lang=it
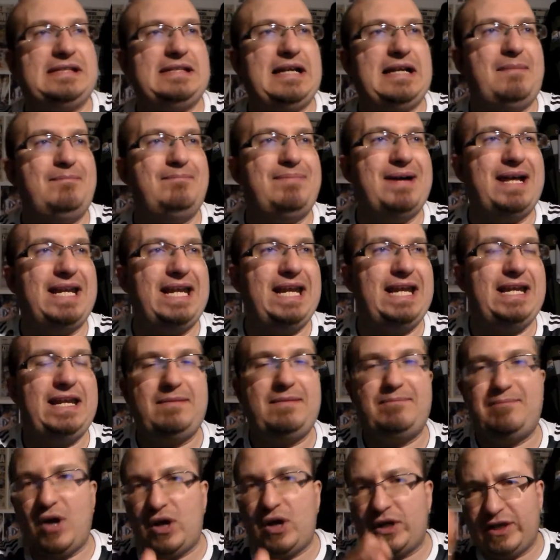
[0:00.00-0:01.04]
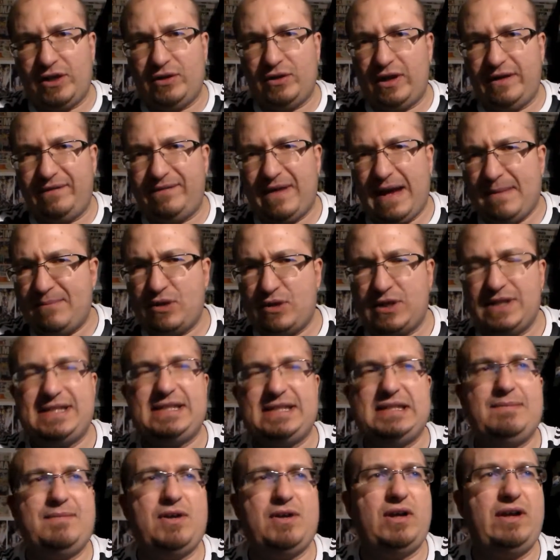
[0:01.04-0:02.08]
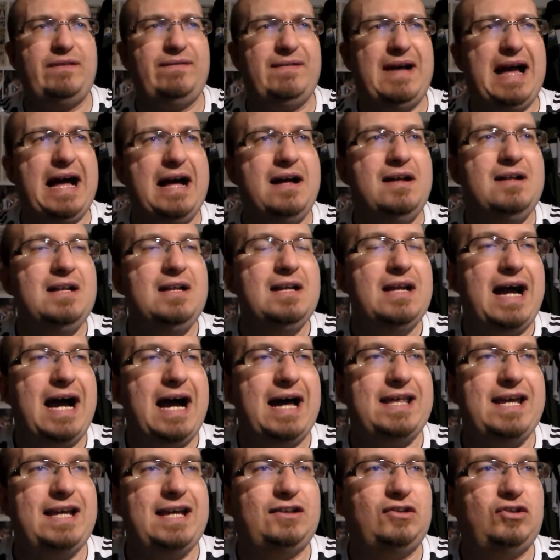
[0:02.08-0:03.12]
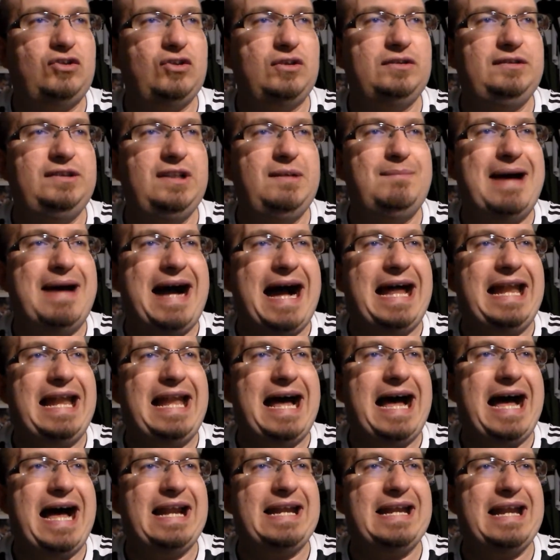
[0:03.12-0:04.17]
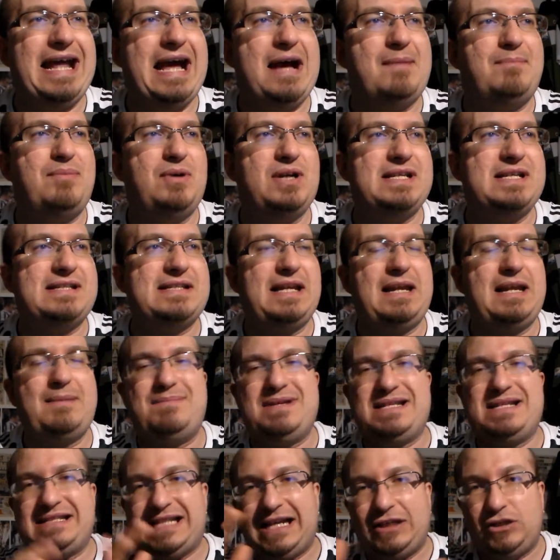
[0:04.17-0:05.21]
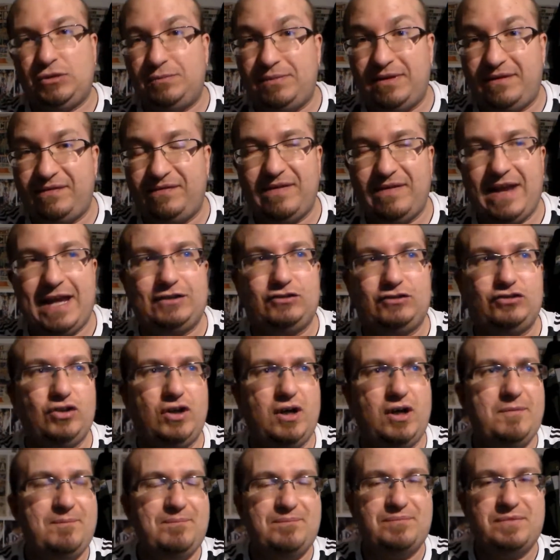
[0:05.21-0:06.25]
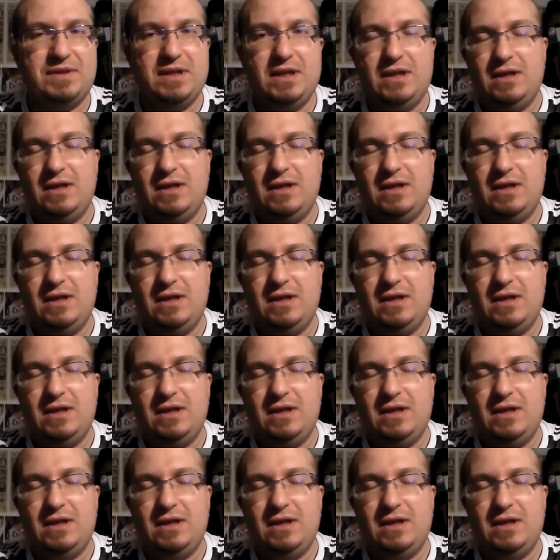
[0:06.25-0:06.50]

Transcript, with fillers: Zamparini poche ore fa, pochissime ore fa, ha detto Dybala a Napoli sarebbe stato perfetto.